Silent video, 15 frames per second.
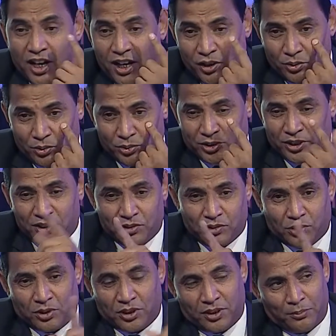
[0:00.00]
اعينه
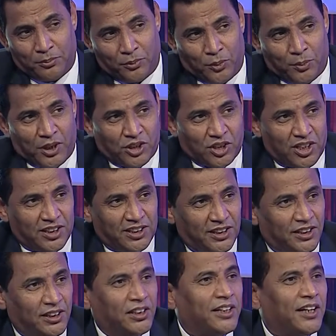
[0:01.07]
تنظر مباشره
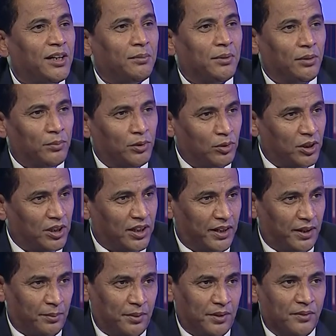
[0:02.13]
الى الكلمه باللغه
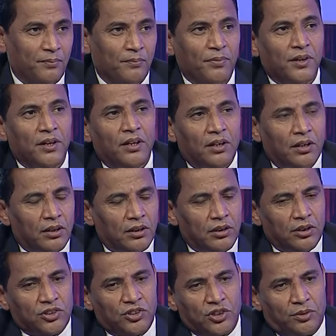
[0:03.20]
العربيه
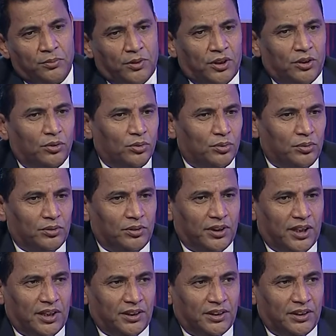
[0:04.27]
يصير عنده
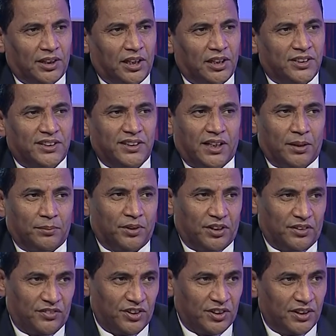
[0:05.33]
يعني الاستيعاب
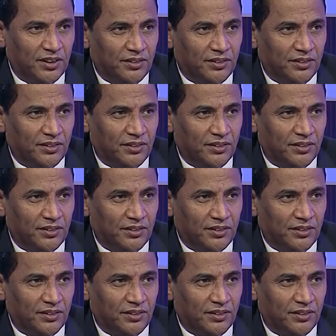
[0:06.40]
ضعيف جدا